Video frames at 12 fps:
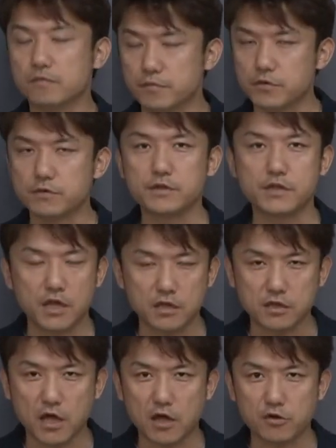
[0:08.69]
文
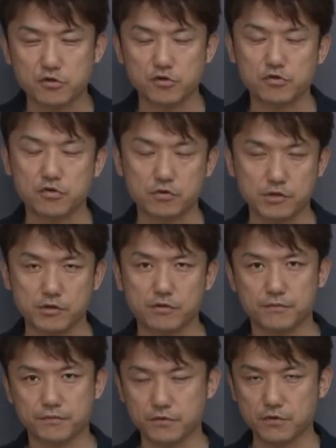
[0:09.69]
全体を修飾す
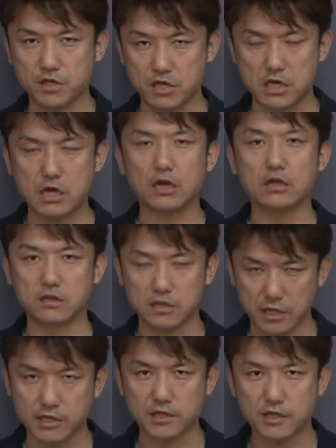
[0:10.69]
る副詞
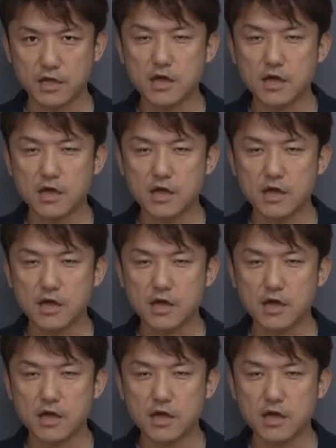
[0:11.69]
です